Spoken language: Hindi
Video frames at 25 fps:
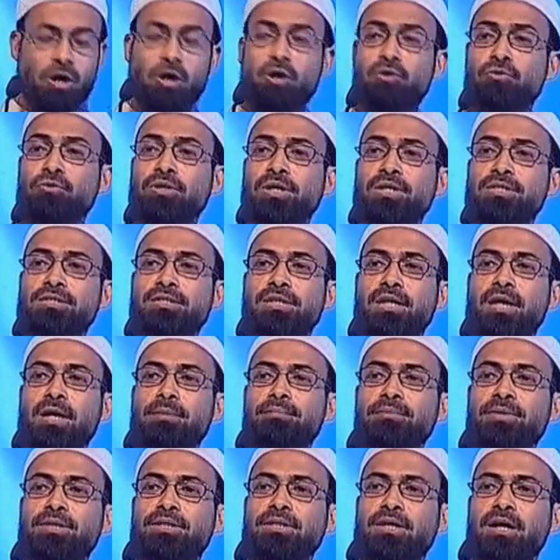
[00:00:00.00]
और उन्हें
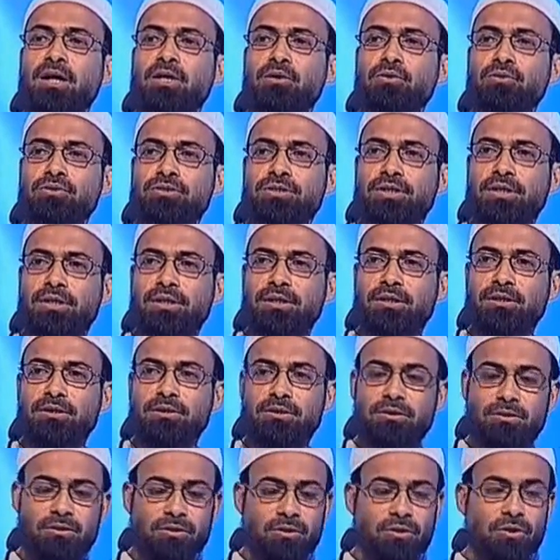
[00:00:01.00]
इस्लाम के ताल्लुक से
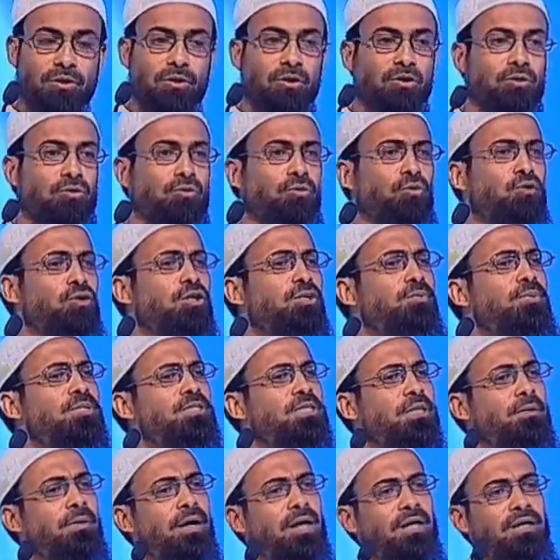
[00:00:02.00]
कोई
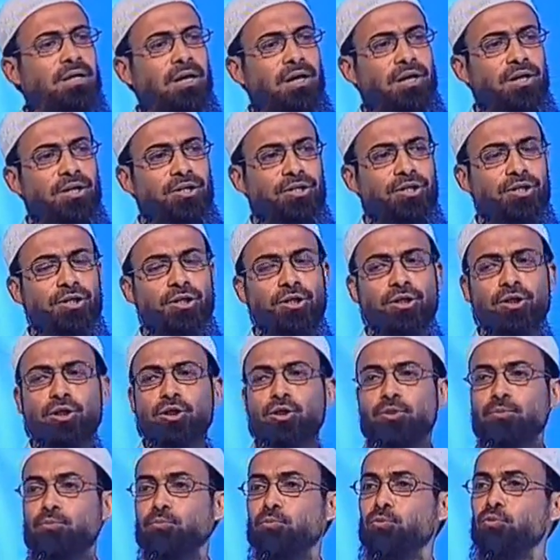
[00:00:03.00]
भी सवाल करने की
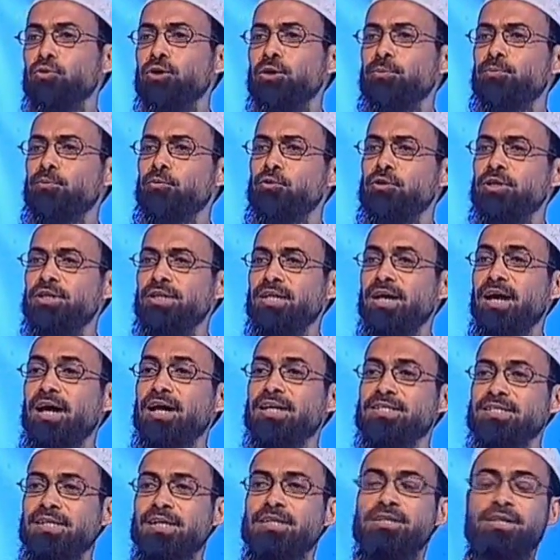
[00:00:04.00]
पूरी पूरी
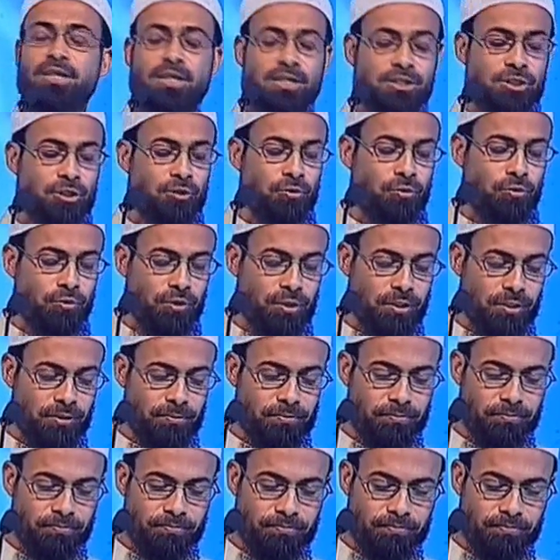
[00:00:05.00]
आज़ादी हासिल होगी